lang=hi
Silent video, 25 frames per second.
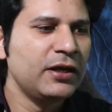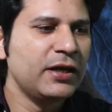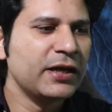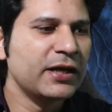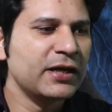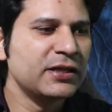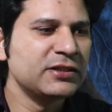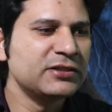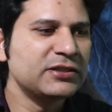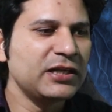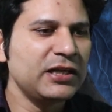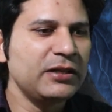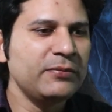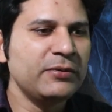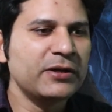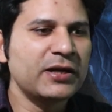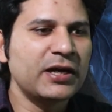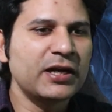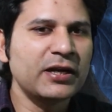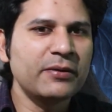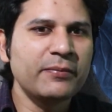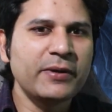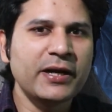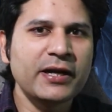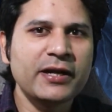लेकिन जलेबी
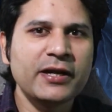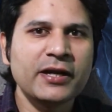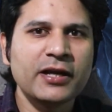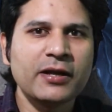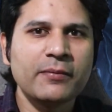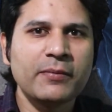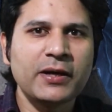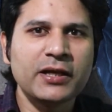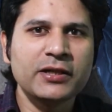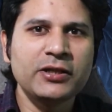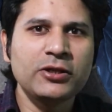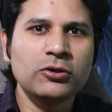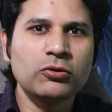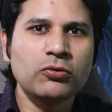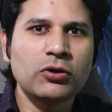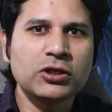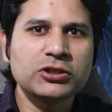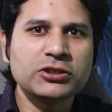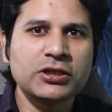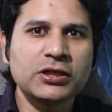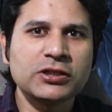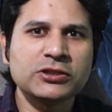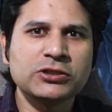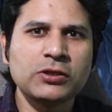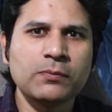खाने बैठने के बाद इनको
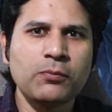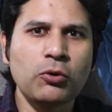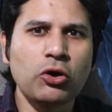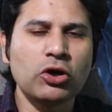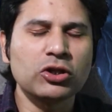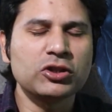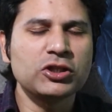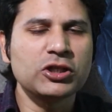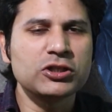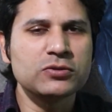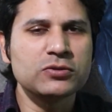अचानक से बहुत